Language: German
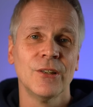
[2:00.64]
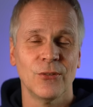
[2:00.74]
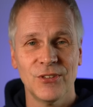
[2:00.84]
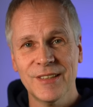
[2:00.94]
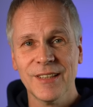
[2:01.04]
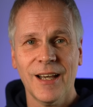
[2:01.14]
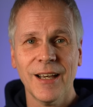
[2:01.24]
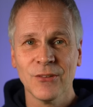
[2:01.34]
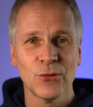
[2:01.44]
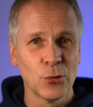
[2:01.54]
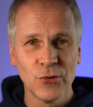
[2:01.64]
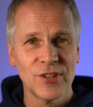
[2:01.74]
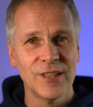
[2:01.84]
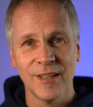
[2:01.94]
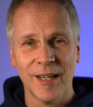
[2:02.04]
und die tragen so
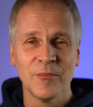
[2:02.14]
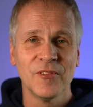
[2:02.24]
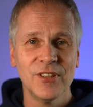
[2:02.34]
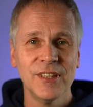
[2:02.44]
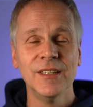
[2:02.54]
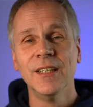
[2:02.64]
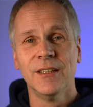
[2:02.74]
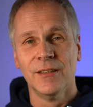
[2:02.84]
lustige Namen wie